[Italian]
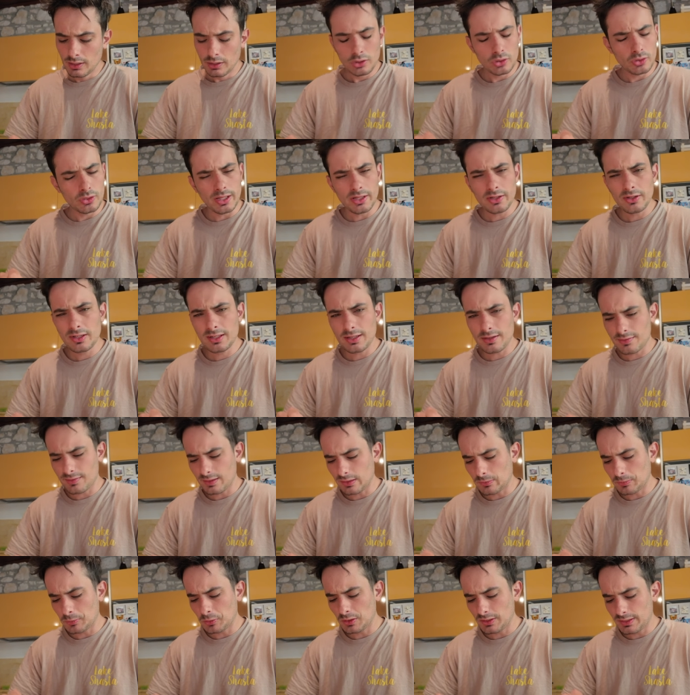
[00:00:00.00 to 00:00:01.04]
Non ero
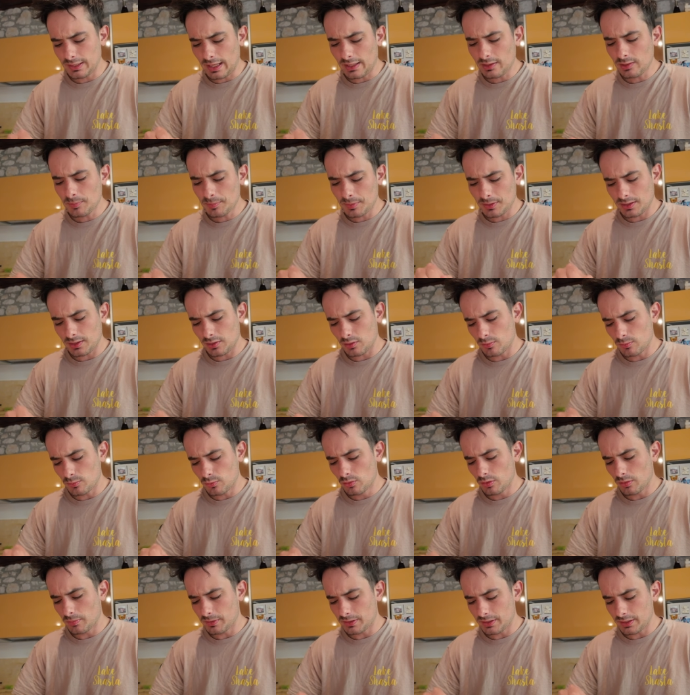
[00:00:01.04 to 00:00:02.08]
ingrassato più di tanto perché
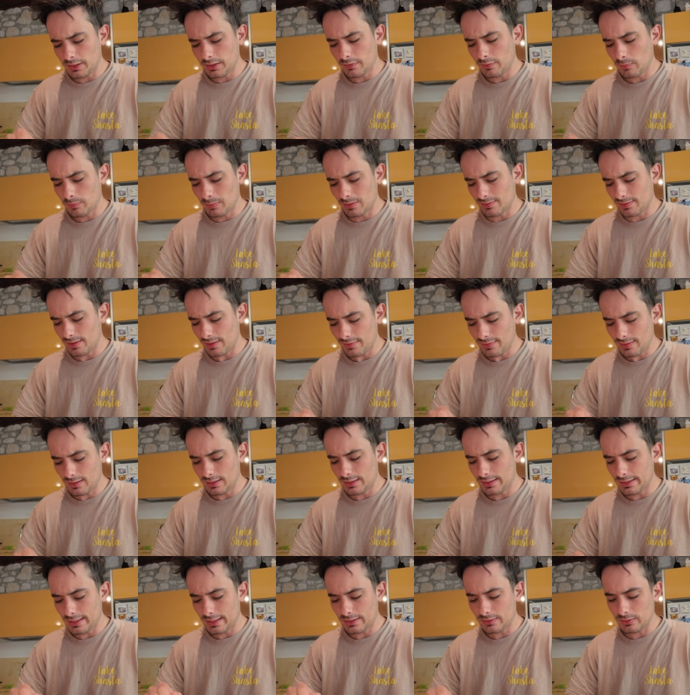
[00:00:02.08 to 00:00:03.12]
comunque mi tenevo abbastanza
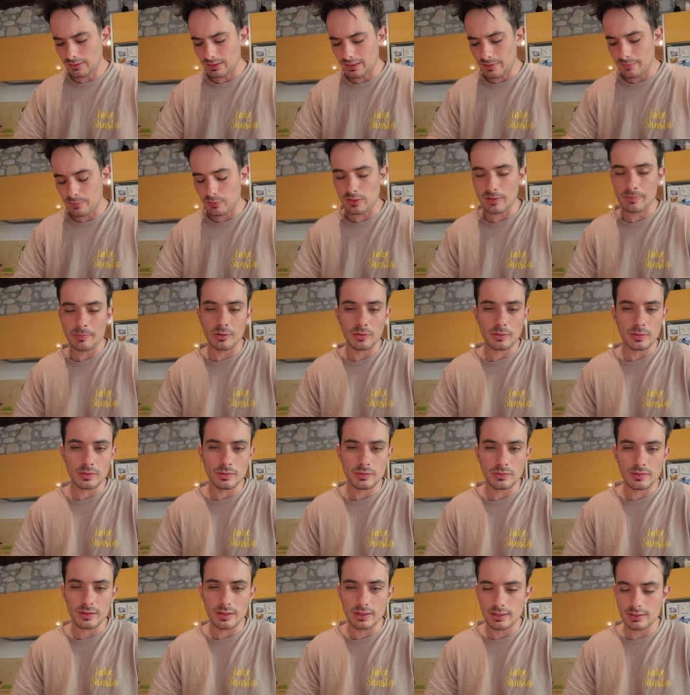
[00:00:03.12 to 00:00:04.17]
allenato all'epoca e poi quando
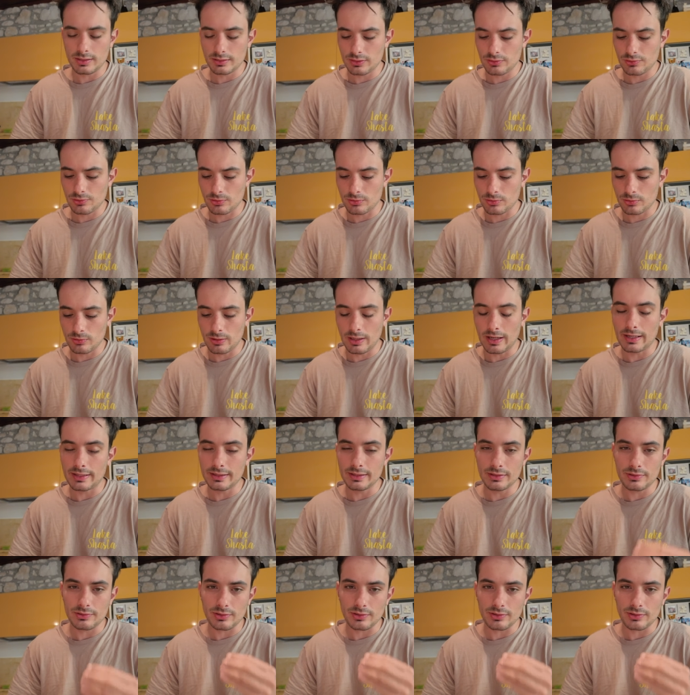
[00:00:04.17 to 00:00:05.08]
si ha 18 anni,